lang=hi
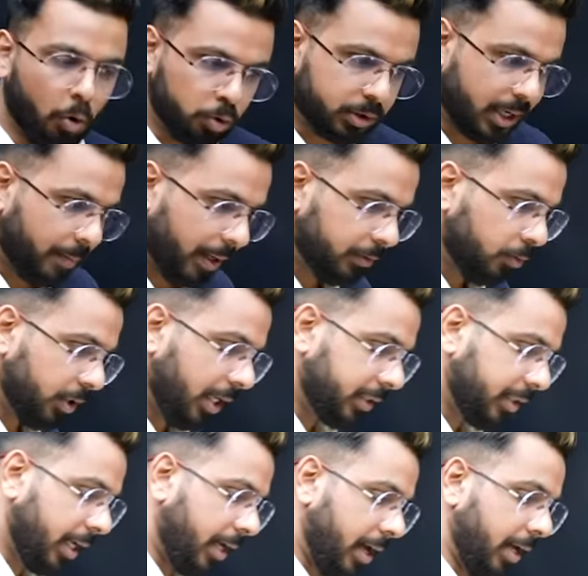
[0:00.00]
उसके बाद वो
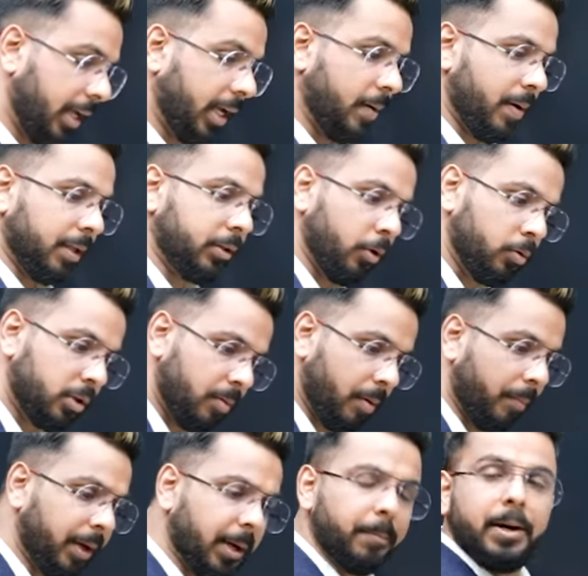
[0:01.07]
देखता है नहाने के बाद कि उसकी
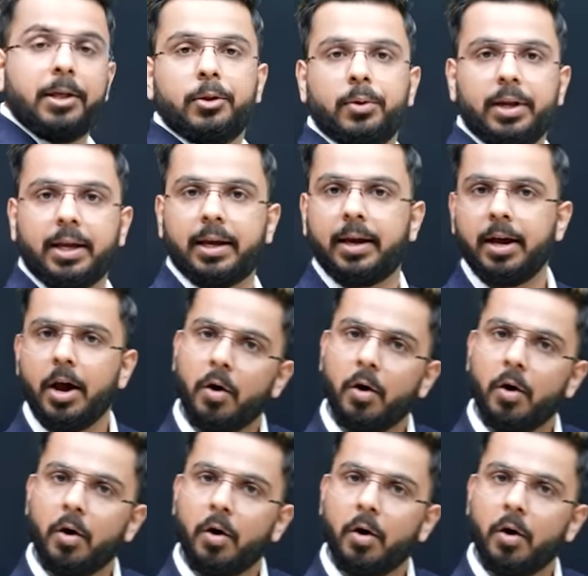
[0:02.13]
मम्मी कपड़े धो रही है